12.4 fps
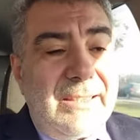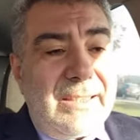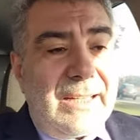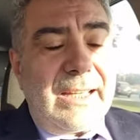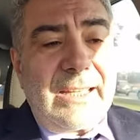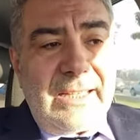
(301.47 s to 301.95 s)

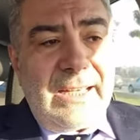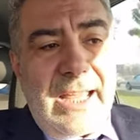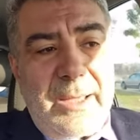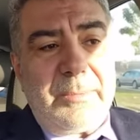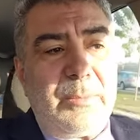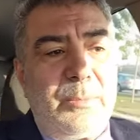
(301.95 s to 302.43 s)
إذا أخي
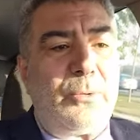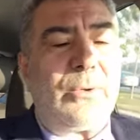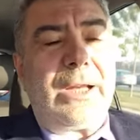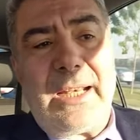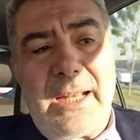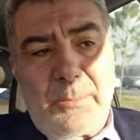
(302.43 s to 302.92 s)
الحبيب
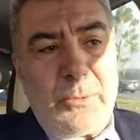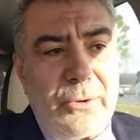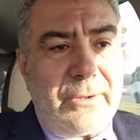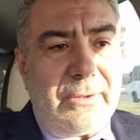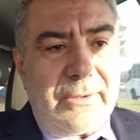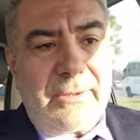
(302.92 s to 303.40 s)
هنا لابد